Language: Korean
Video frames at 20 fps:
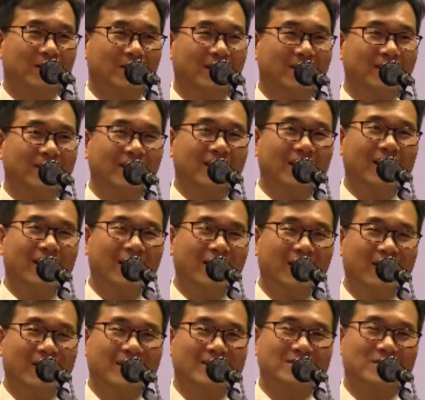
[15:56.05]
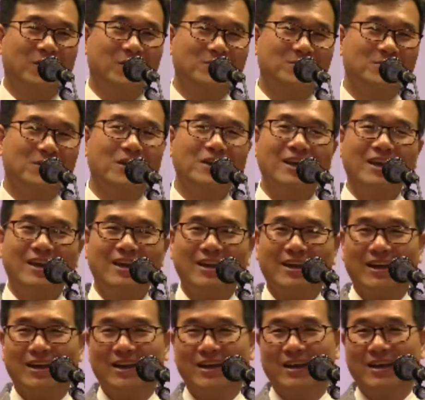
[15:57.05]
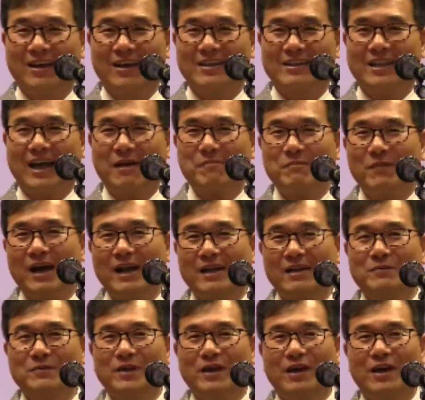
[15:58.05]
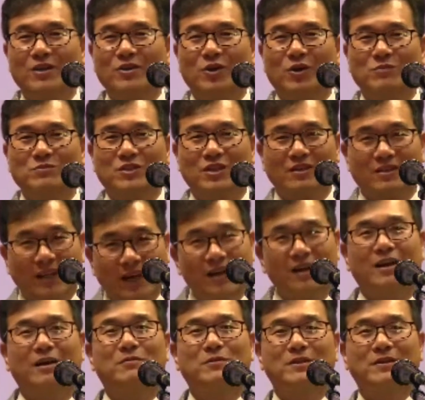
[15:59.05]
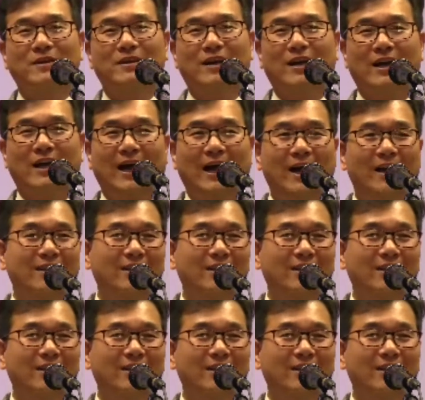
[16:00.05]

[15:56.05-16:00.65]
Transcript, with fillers: 그러니까 성적이 딴 반에 비해가지고 엄청 내려가 버린 거야.